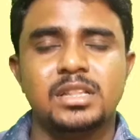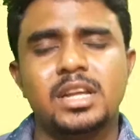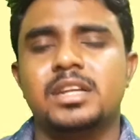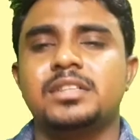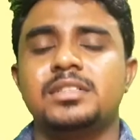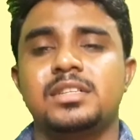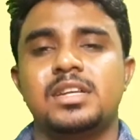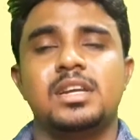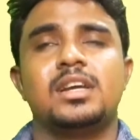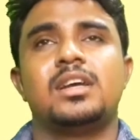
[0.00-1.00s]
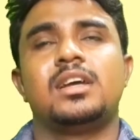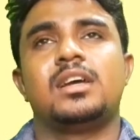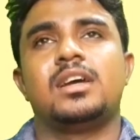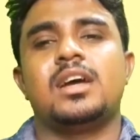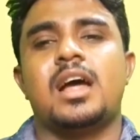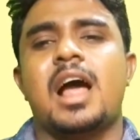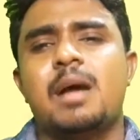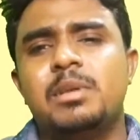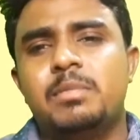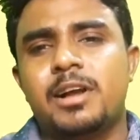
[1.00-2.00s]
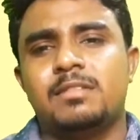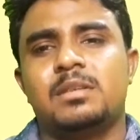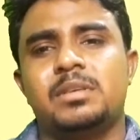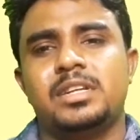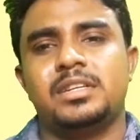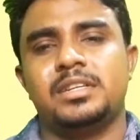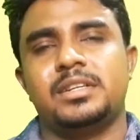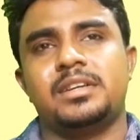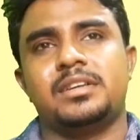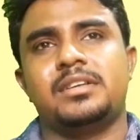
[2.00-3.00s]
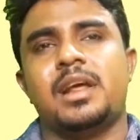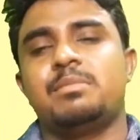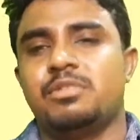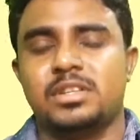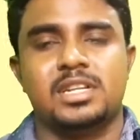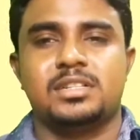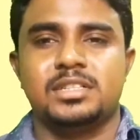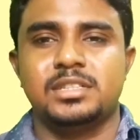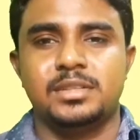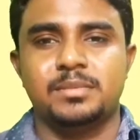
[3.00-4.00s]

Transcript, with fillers: দেখেন আমি ভালোভাবে ড্রাইভ করে যাচ্ছি